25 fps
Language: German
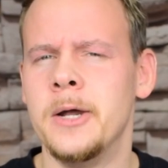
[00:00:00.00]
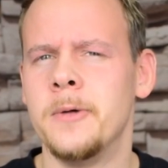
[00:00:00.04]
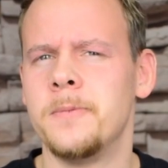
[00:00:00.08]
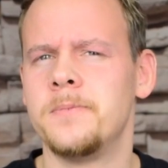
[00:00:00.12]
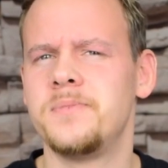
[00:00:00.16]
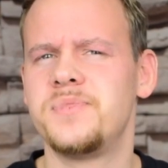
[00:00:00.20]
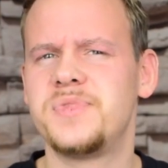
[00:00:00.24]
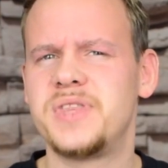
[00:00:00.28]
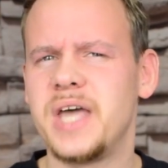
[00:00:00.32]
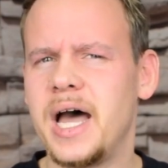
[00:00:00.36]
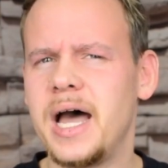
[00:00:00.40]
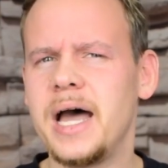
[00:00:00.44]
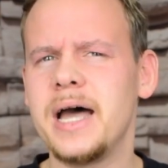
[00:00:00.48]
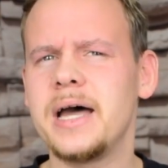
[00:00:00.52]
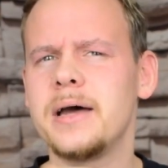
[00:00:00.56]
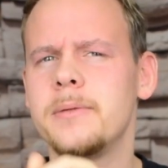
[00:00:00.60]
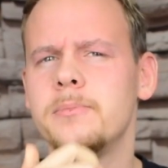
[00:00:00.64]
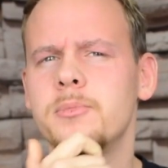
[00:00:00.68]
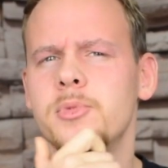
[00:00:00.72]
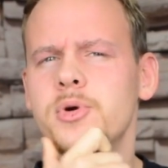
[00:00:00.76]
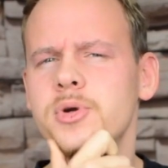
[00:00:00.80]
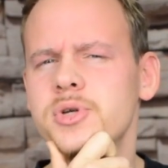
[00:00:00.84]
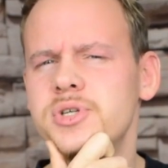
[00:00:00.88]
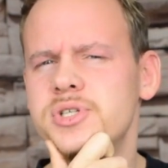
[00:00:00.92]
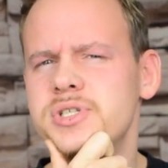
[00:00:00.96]
Und da
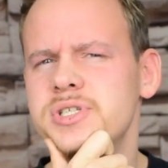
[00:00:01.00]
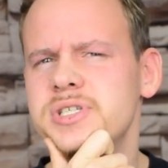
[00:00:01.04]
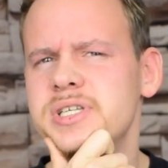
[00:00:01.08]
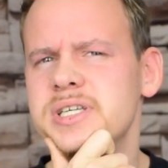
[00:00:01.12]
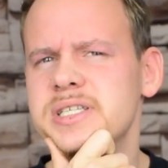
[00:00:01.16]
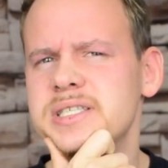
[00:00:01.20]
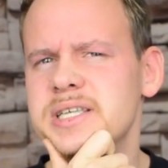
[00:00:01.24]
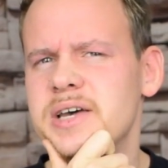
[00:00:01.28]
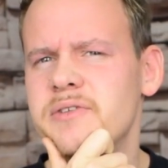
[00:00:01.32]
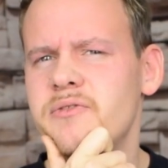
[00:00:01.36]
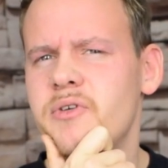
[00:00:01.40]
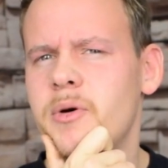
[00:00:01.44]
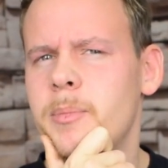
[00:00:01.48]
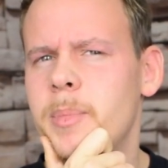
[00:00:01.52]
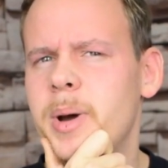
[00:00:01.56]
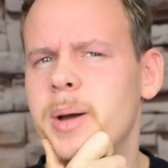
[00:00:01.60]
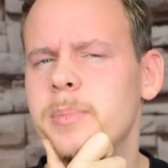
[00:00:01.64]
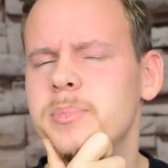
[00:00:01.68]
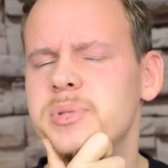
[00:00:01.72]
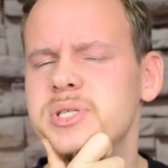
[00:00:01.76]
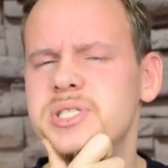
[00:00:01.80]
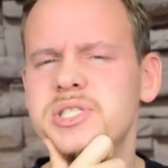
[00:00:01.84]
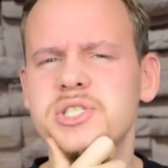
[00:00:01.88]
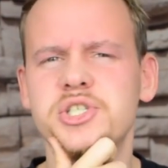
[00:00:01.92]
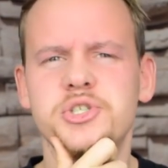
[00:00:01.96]
möchte ich jetzt einfach mal ein
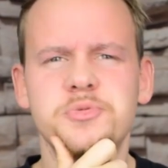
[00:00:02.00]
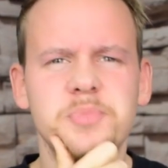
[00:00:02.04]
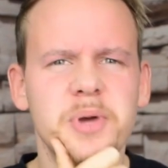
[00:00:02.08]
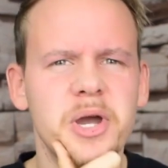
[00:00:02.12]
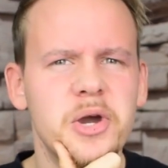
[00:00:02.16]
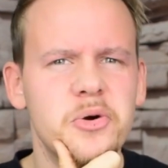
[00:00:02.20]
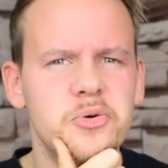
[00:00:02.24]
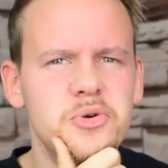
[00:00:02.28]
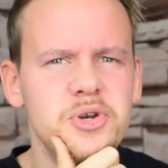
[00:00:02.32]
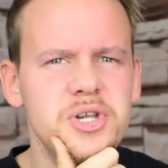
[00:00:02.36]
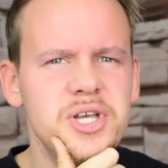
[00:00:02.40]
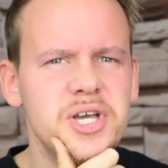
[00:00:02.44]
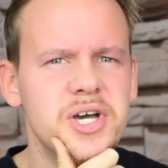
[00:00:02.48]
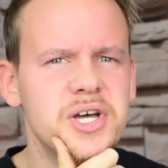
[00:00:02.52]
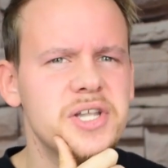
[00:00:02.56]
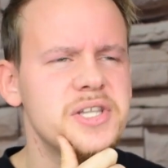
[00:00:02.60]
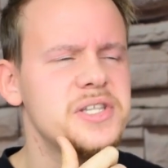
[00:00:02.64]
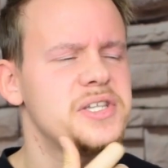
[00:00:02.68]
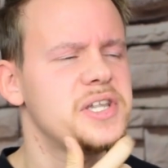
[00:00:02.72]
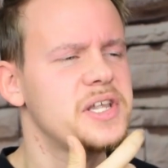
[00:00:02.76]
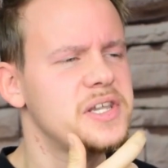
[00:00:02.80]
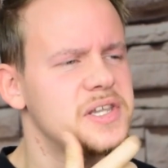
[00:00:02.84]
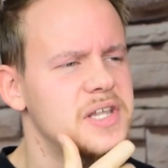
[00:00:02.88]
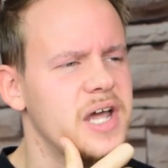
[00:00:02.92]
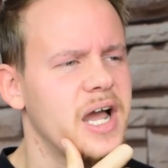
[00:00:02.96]
bisschen spekulieren,
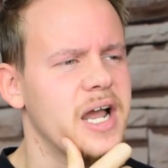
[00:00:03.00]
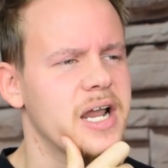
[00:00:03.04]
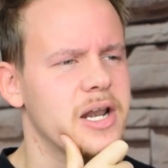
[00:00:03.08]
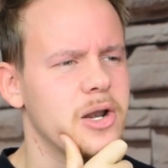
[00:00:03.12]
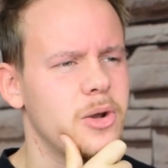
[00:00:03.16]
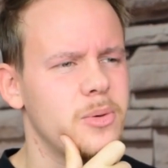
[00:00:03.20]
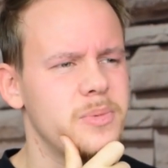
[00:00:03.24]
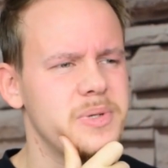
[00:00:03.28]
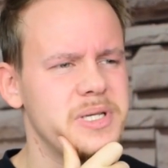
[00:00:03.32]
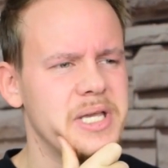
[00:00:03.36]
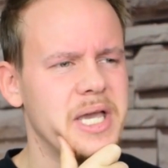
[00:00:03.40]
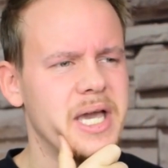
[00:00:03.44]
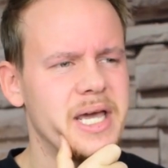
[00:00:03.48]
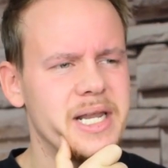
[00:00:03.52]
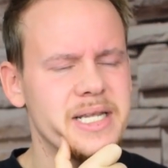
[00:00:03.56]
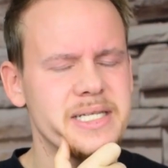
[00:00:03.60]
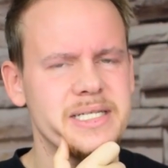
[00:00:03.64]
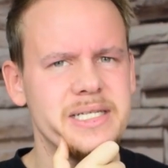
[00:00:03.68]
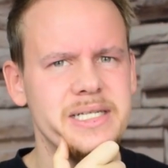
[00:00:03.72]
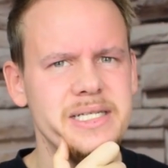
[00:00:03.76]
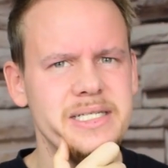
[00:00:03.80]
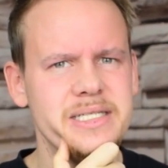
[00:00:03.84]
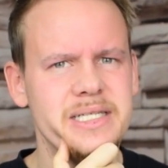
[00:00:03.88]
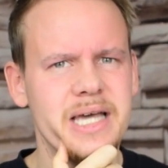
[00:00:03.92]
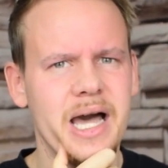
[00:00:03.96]
denn da glaube ich eher, das
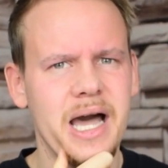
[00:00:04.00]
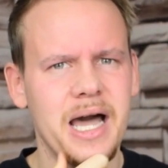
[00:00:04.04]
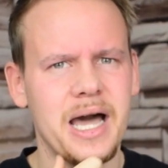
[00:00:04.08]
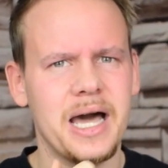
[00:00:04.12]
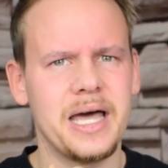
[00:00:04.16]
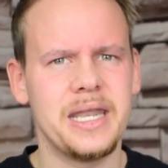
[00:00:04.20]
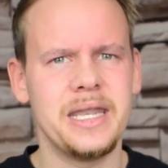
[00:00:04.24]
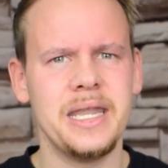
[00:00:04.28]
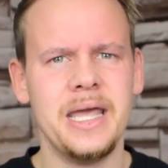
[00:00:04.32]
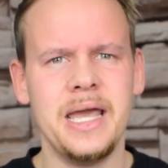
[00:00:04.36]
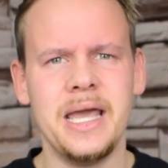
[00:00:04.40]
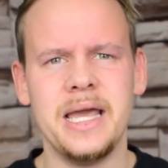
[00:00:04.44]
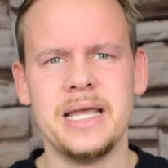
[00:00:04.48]
liegt daran,